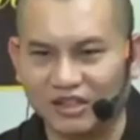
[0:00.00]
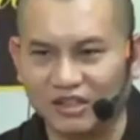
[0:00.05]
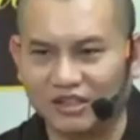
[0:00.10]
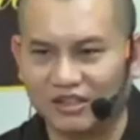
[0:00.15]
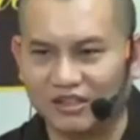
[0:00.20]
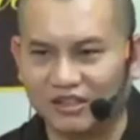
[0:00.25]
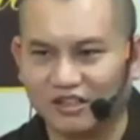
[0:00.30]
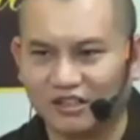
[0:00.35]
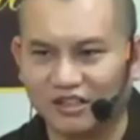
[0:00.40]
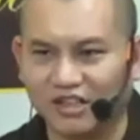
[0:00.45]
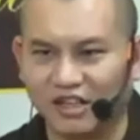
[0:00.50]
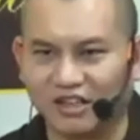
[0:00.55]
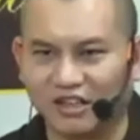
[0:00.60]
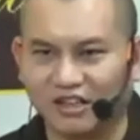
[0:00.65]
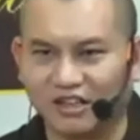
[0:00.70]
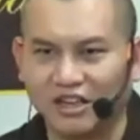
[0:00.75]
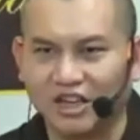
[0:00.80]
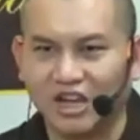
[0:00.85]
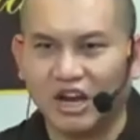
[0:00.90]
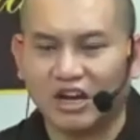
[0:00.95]
nha
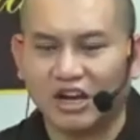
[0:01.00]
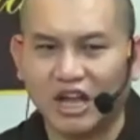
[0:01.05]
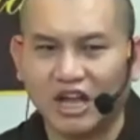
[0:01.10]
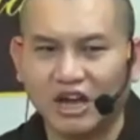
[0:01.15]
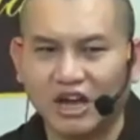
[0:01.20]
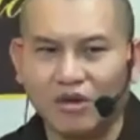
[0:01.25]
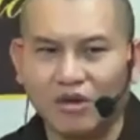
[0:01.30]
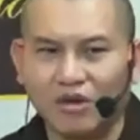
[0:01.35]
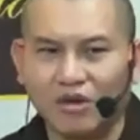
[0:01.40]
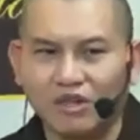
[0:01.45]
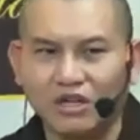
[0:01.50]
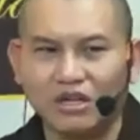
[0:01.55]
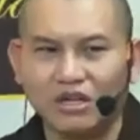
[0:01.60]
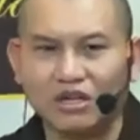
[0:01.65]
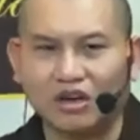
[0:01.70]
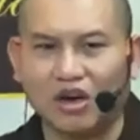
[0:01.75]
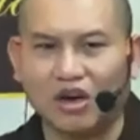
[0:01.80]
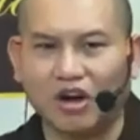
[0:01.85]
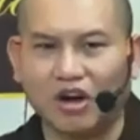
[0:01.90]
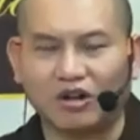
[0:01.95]
nếu như
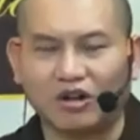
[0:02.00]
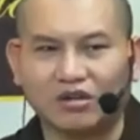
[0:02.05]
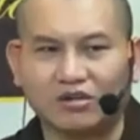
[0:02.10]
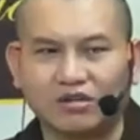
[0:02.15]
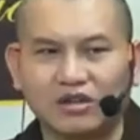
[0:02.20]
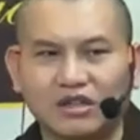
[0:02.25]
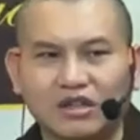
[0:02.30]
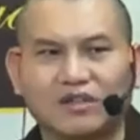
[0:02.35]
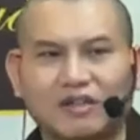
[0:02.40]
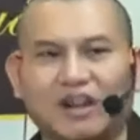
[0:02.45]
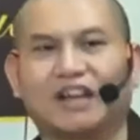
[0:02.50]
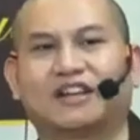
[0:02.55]
còn như vậy